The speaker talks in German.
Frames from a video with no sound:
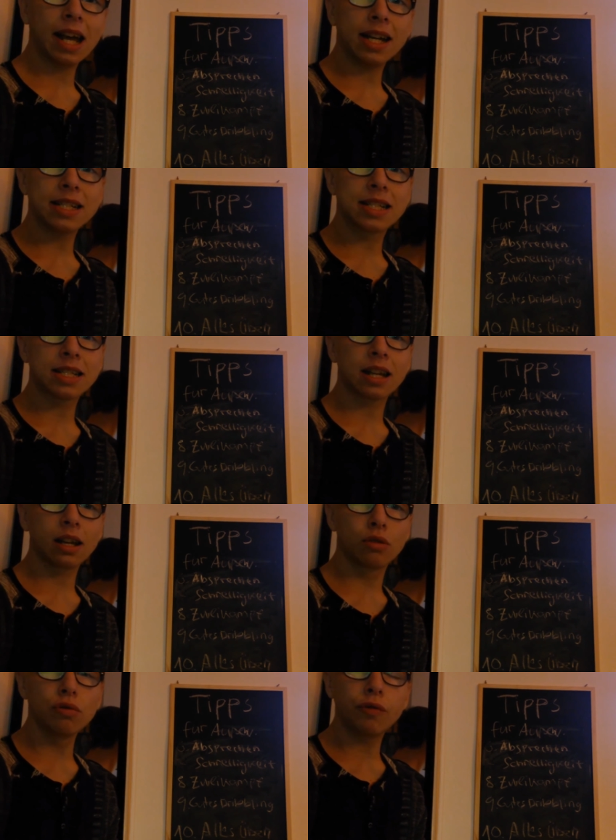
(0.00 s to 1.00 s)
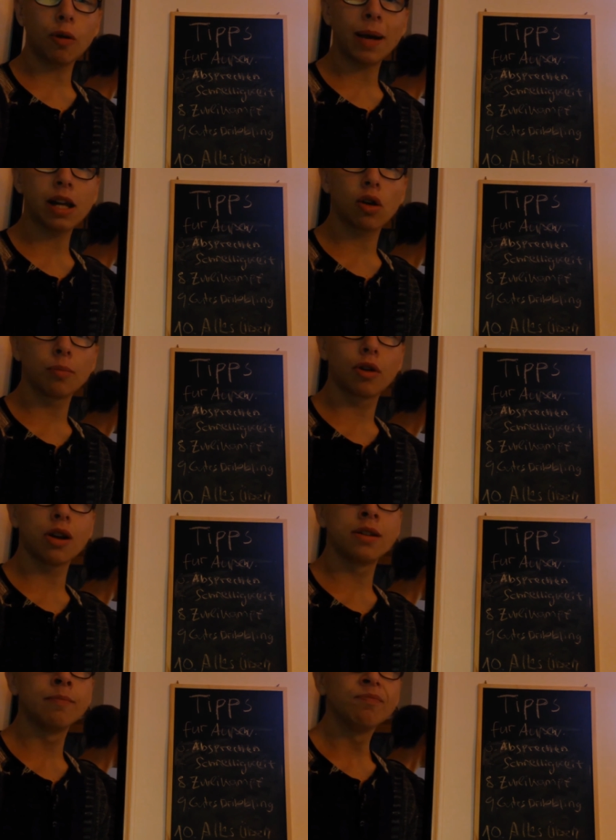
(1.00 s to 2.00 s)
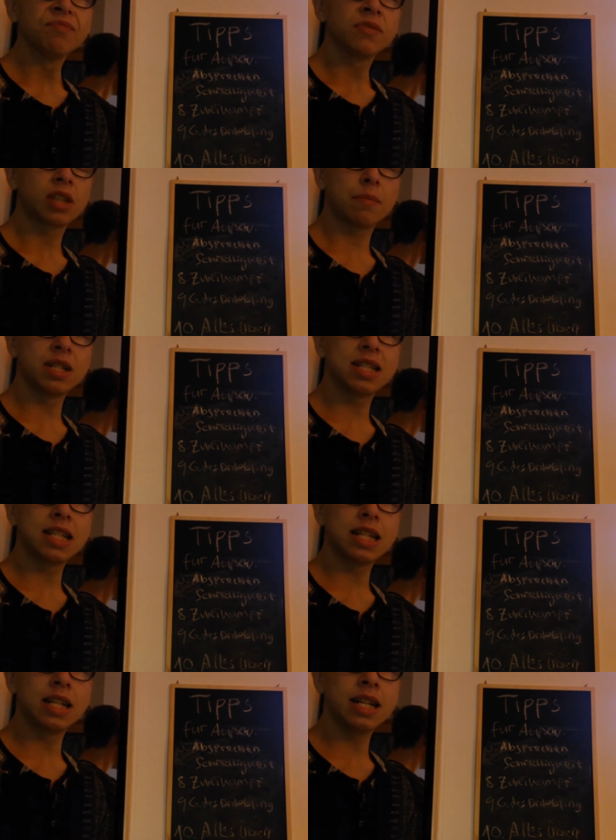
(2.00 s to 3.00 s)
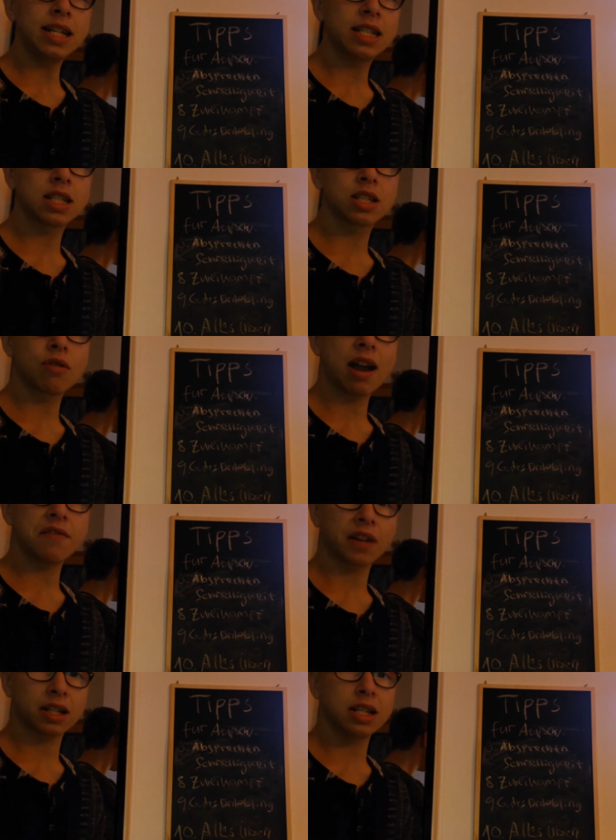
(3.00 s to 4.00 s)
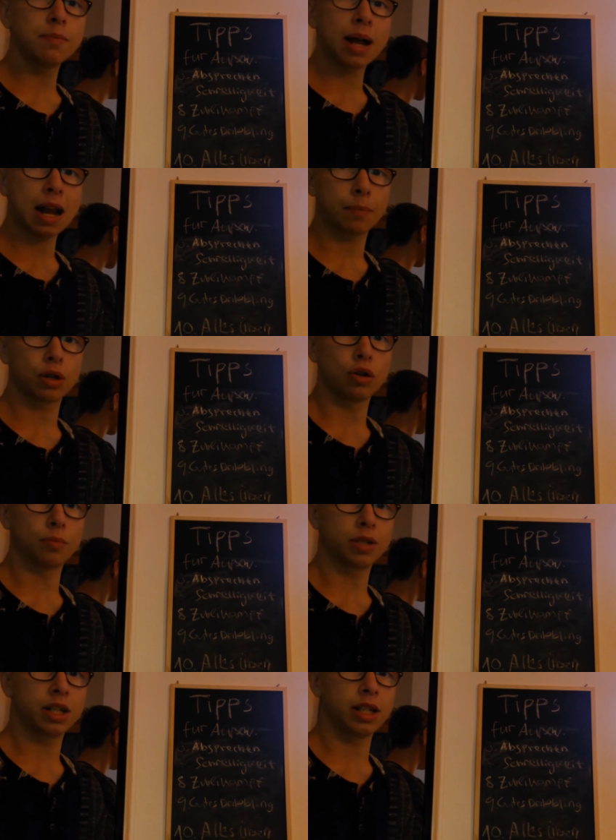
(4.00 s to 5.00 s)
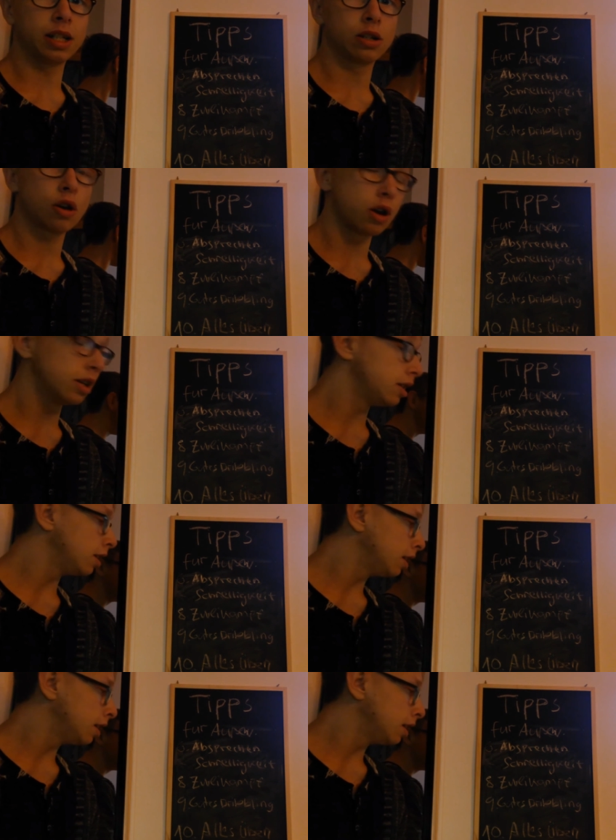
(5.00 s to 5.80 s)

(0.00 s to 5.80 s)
1 gut vorbeikommen können, damit sie nicht zu einfach den Ball abgenommen kriegen können.